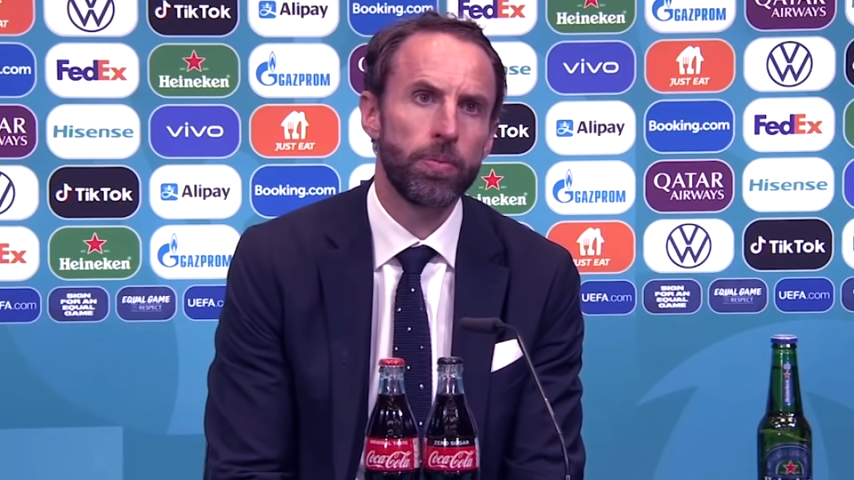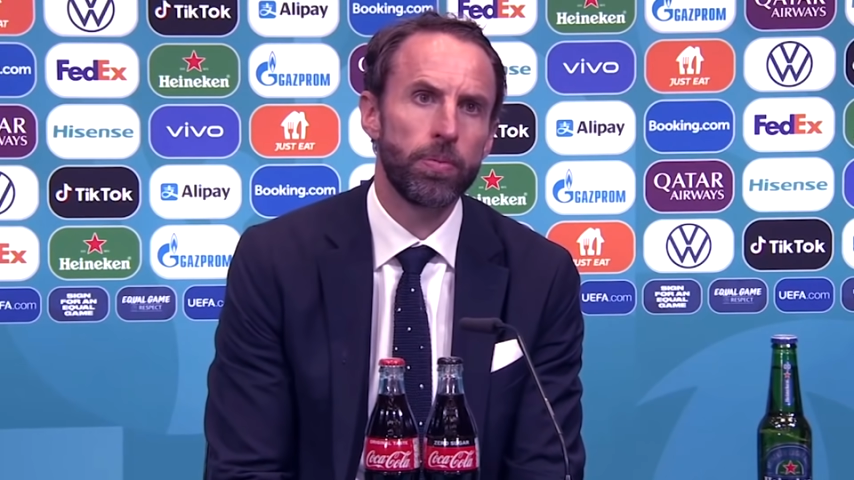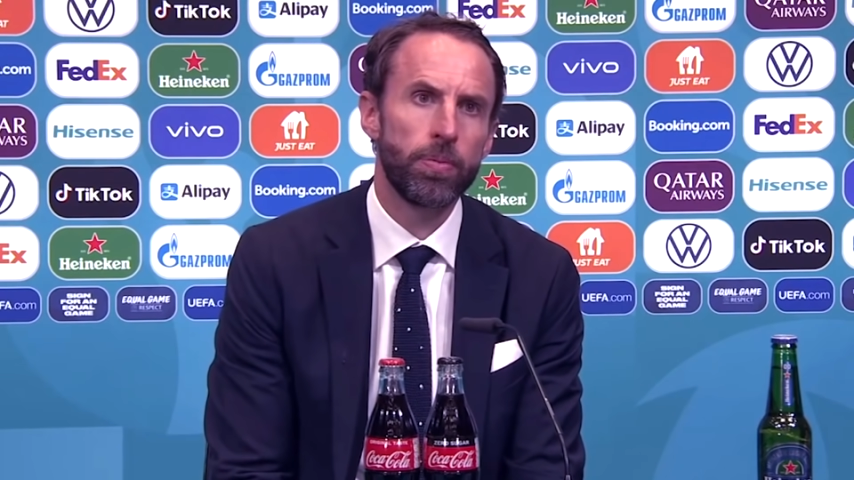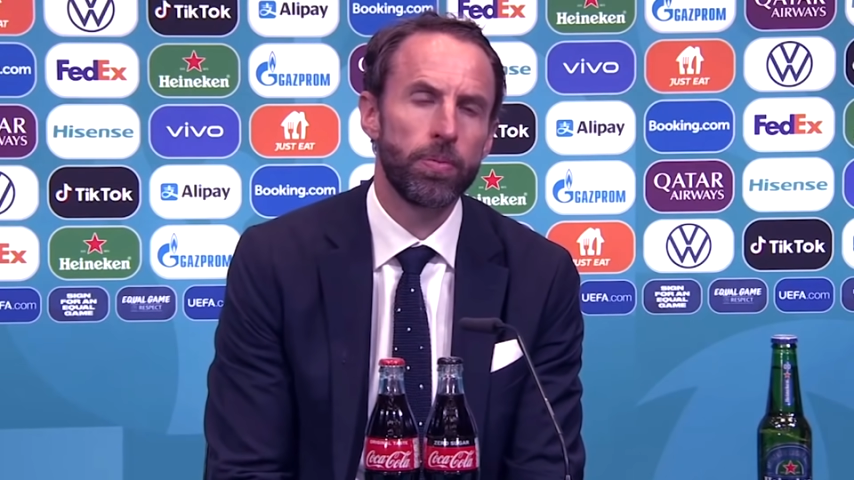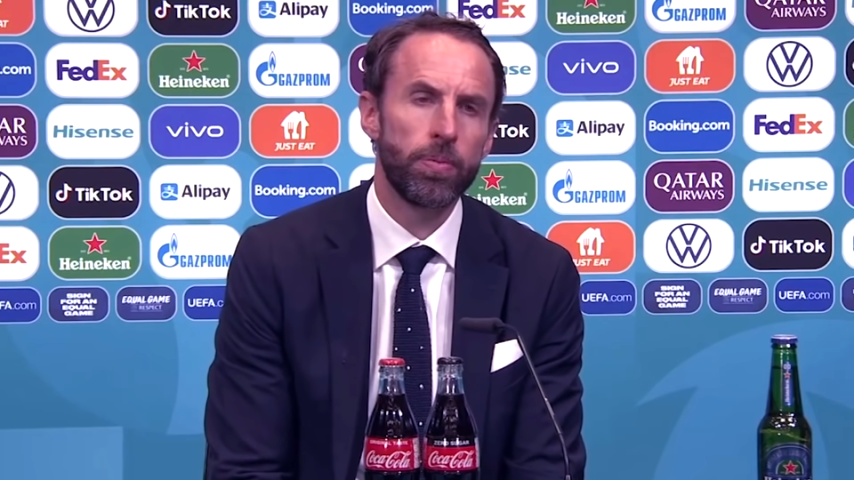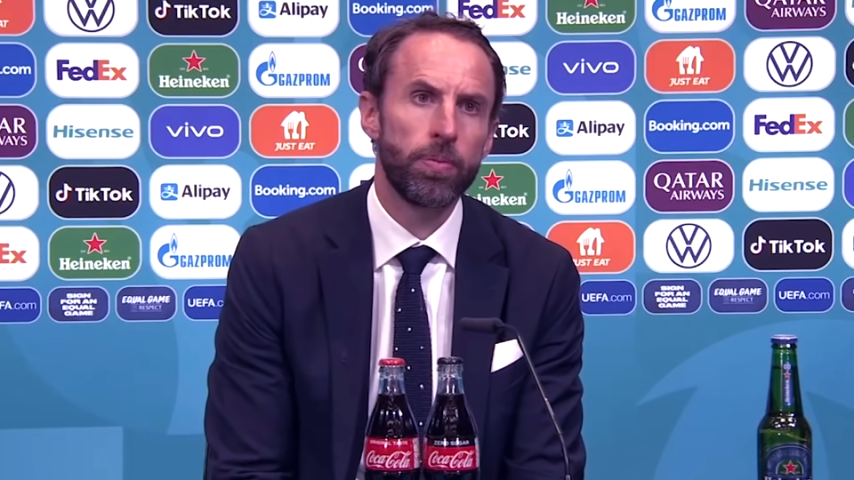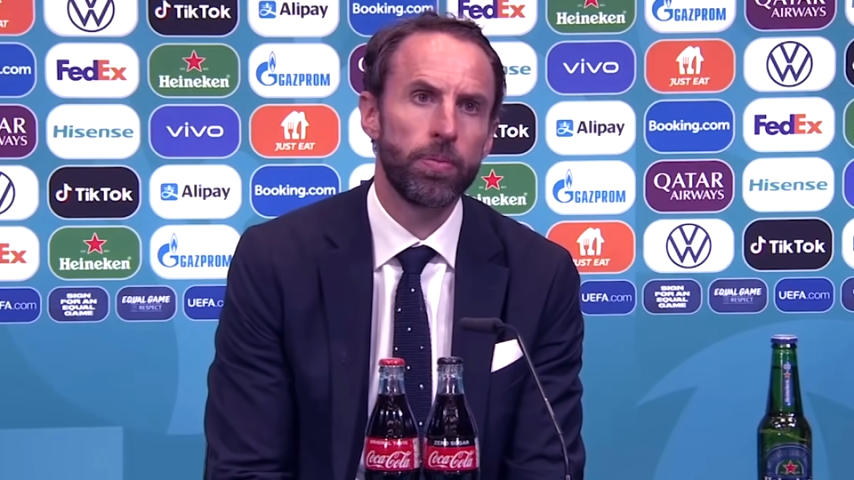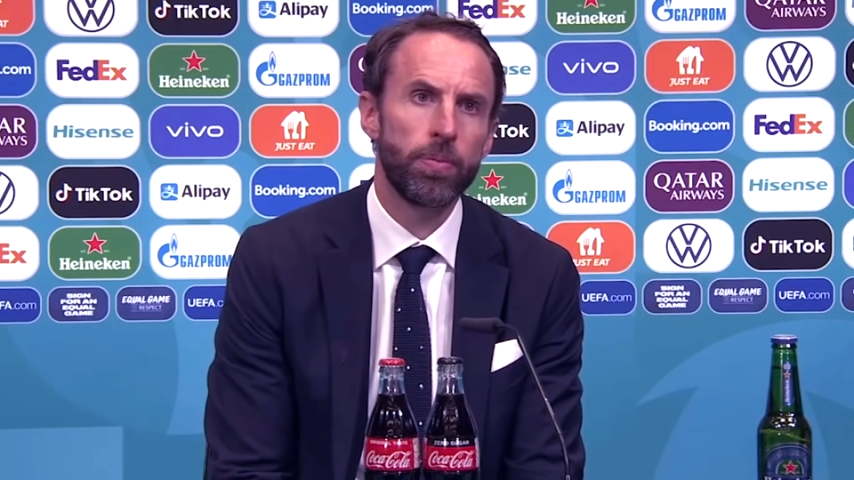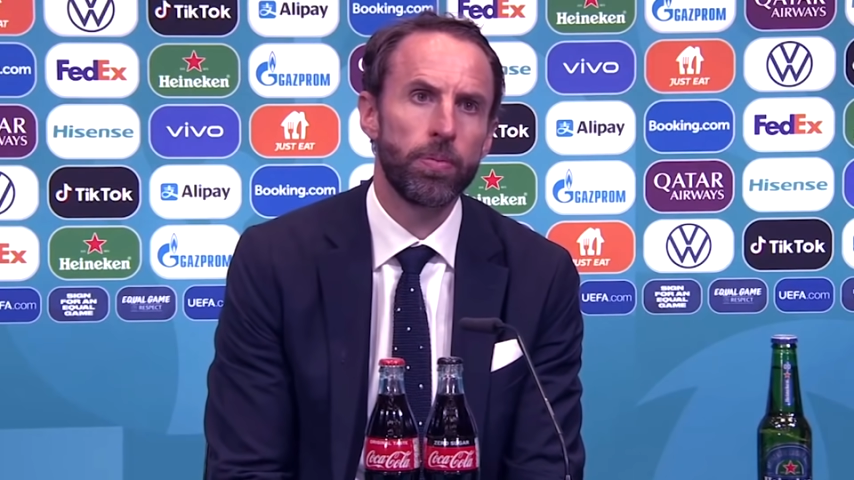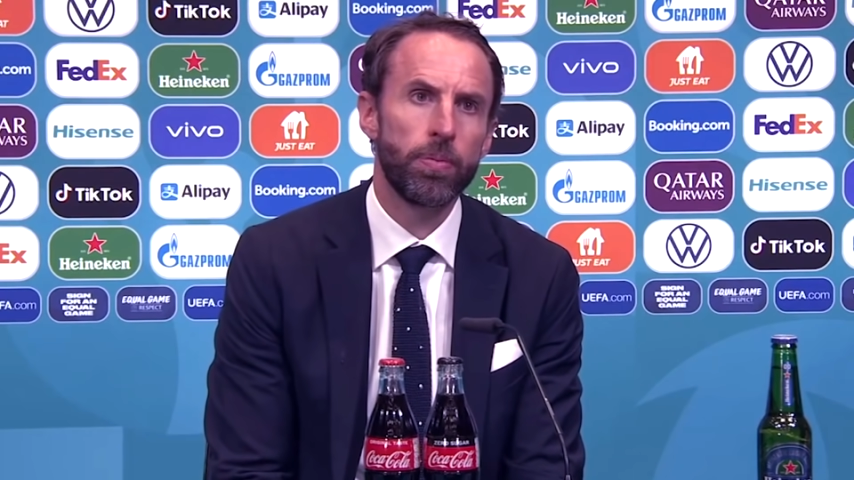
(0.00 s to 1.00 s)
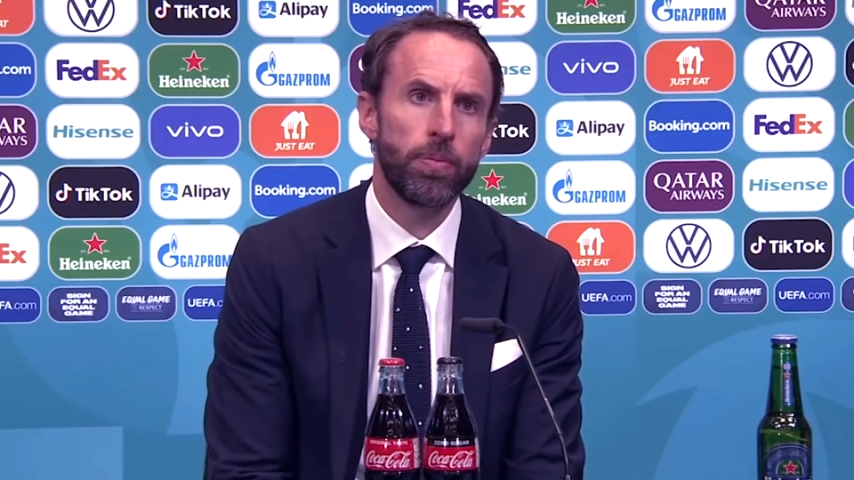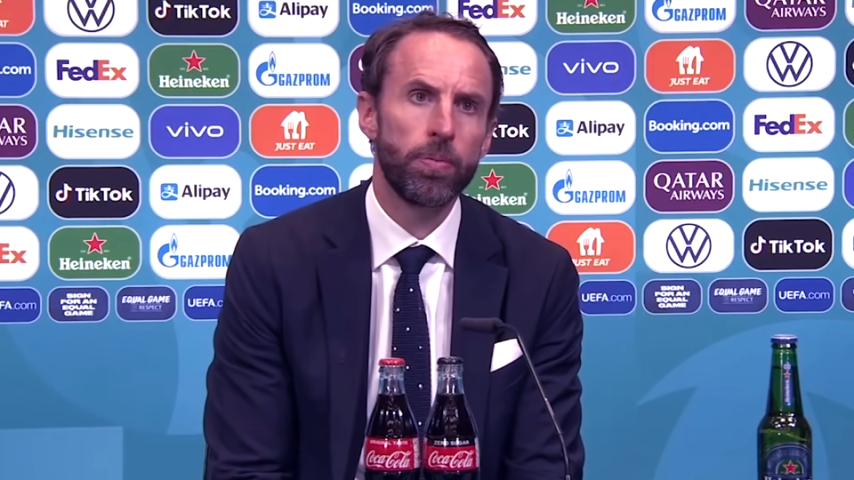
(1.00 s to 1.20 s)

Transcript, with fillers: выглядел Сака.